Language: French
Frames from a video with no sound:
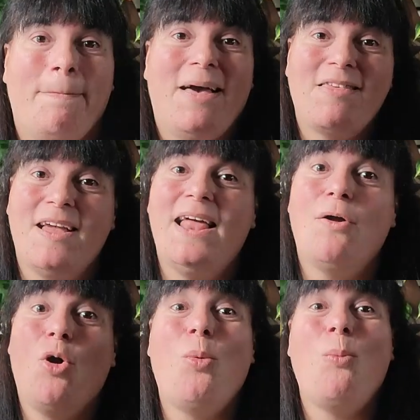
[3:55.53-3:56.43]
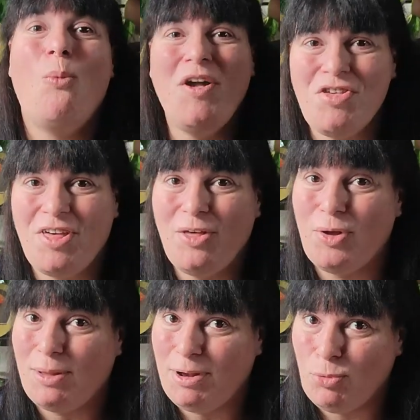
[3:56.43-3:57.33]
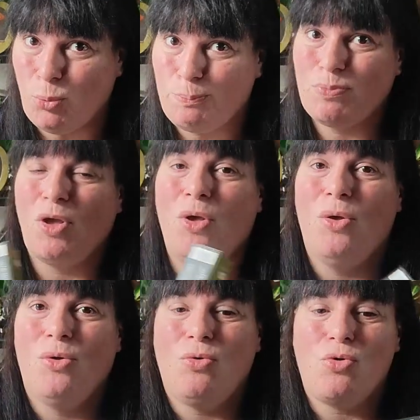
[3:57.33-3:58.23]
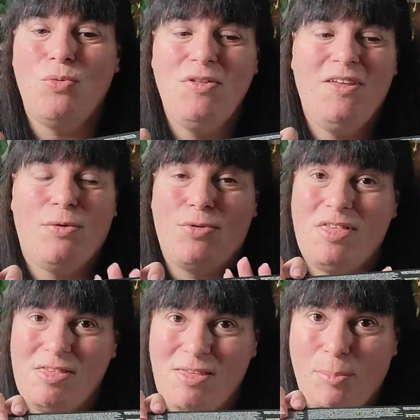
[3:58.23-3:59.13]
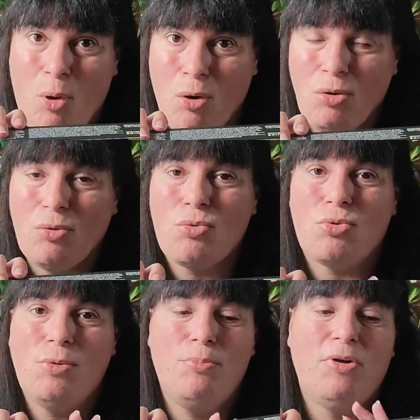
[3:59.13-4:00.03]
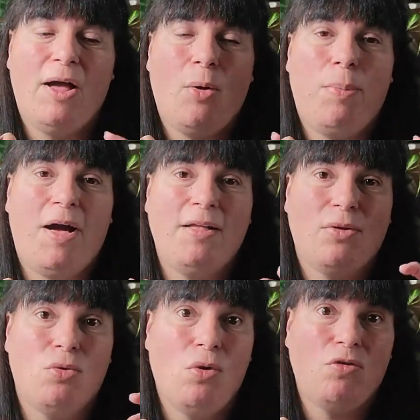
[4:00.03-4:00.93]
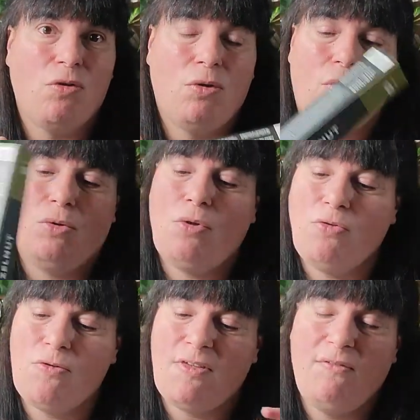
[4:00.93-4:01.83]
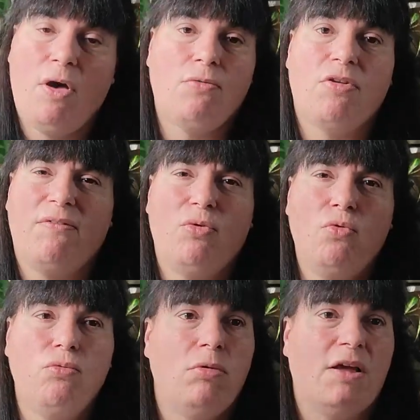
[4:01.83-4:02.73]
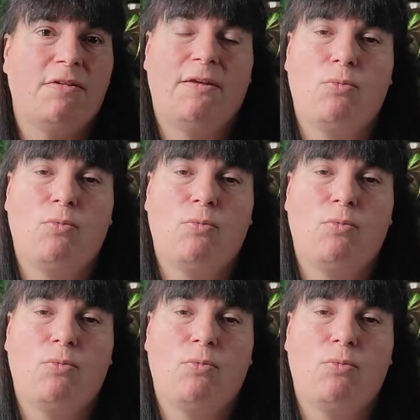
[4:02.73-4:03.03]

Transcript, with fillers: parce qu'elle est encore moins chère que la Belmio. Donc je me dis que si c'est bon, je pourrais en reprendre d'autres saveurs. Vous avez de tout, là c'est